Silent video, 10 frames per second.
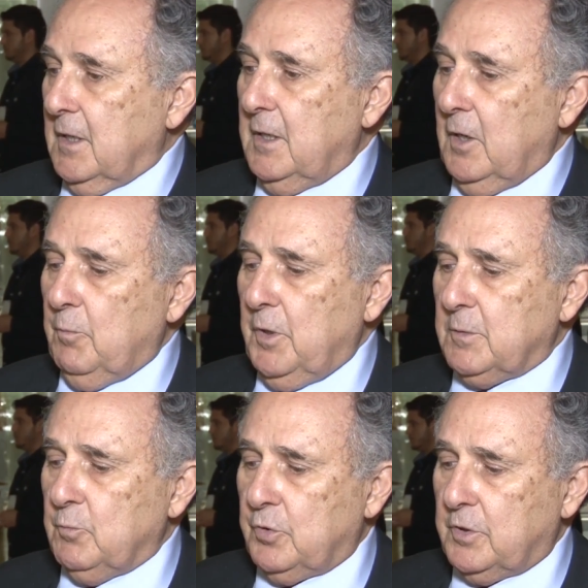e ao
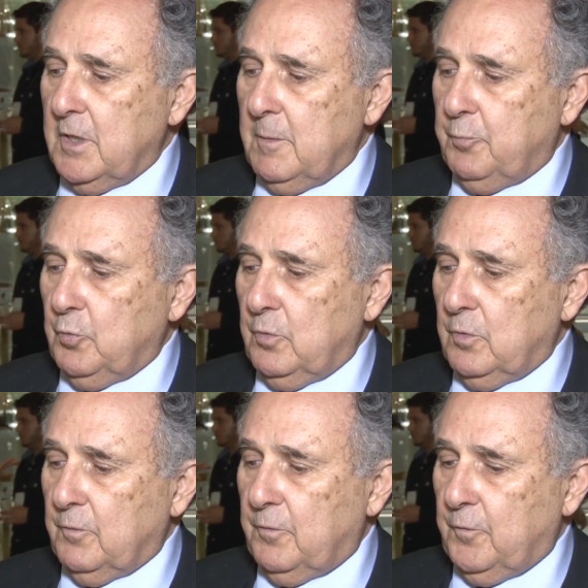mesmo
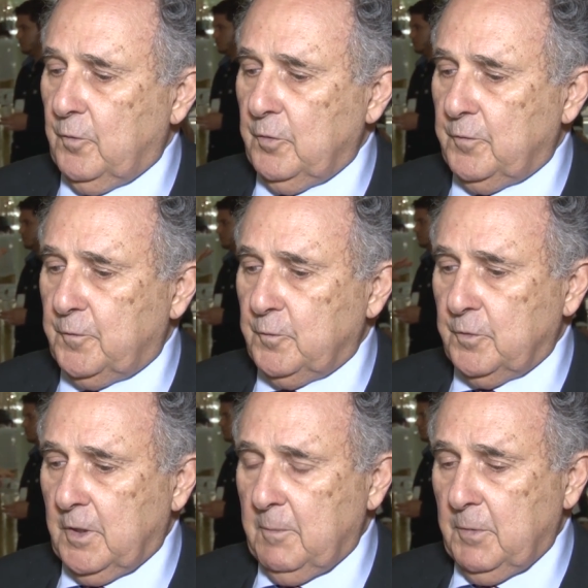tempo foi
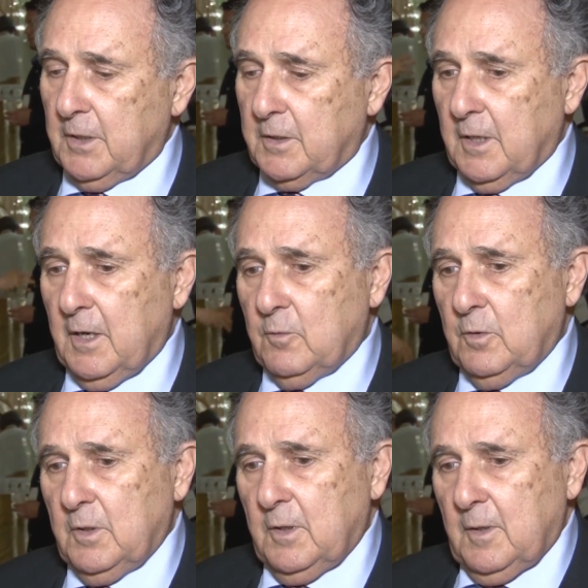fundamental
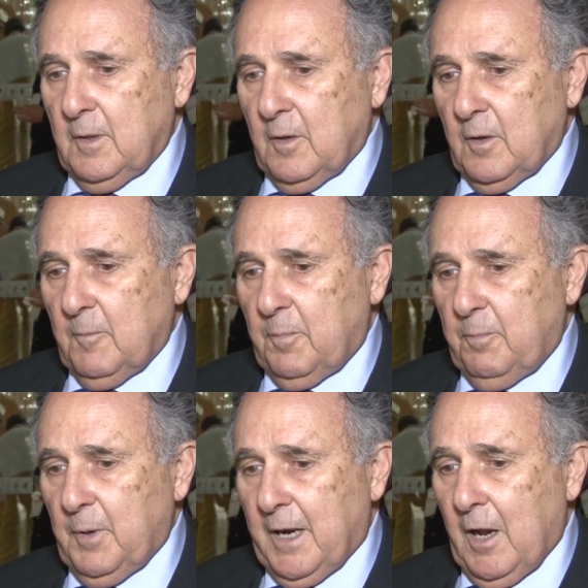
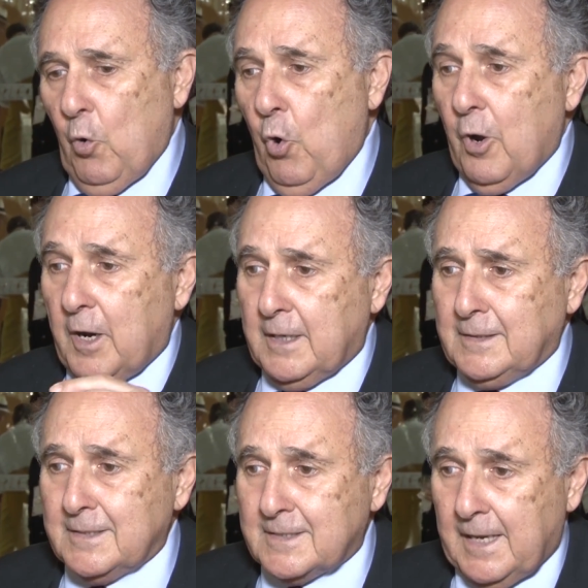para
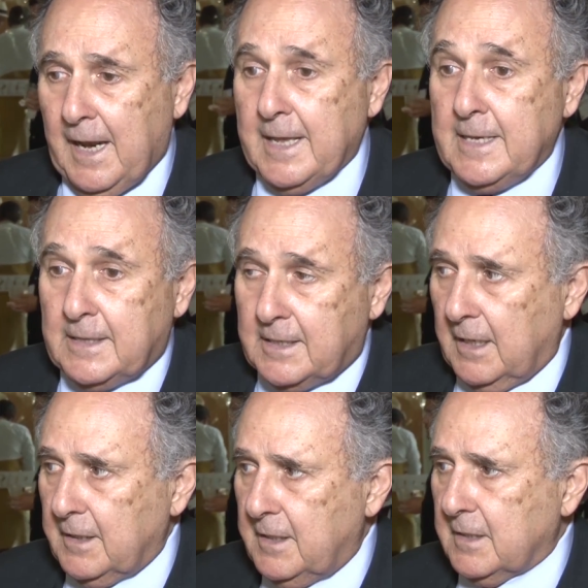organizar a
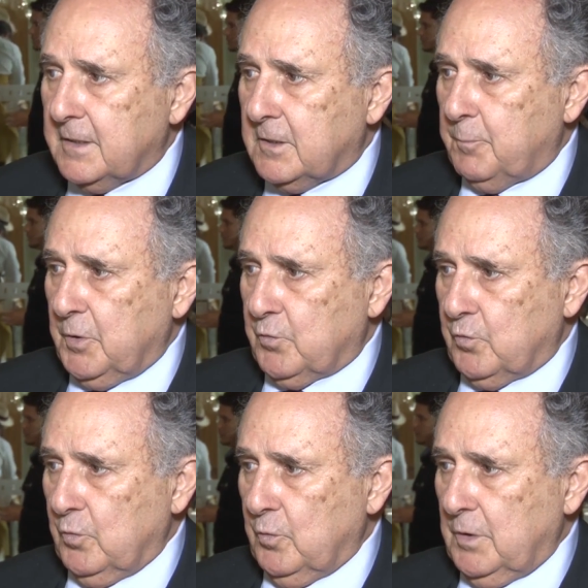ida dessas
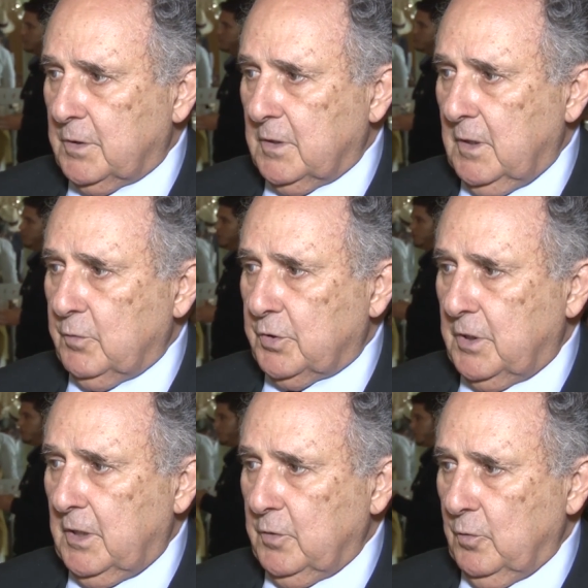pessoas ao
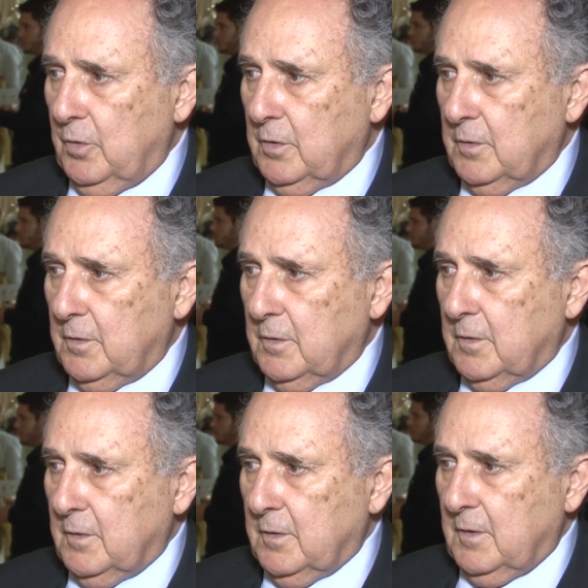exterior.
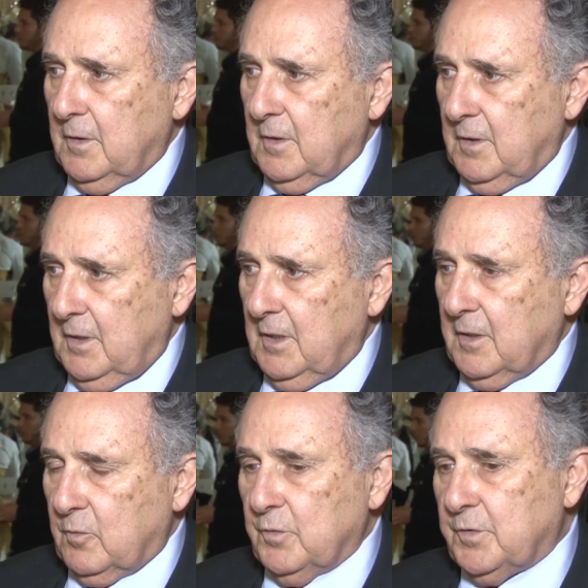E
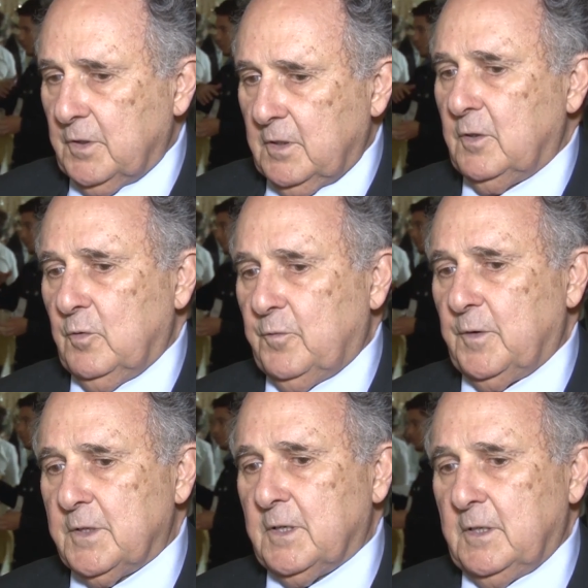ele conseguiu
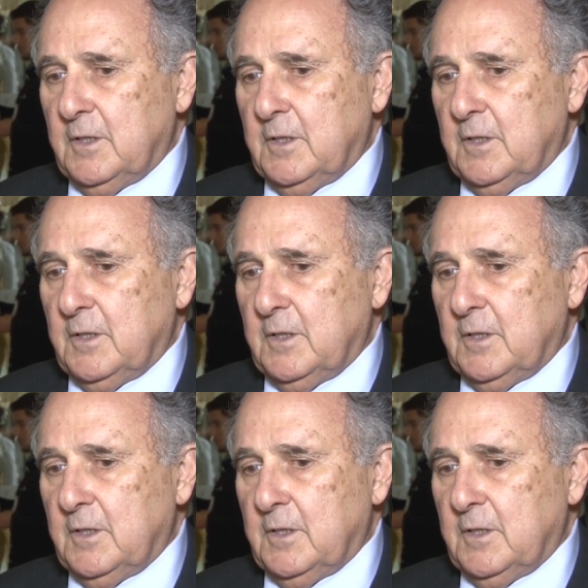fazer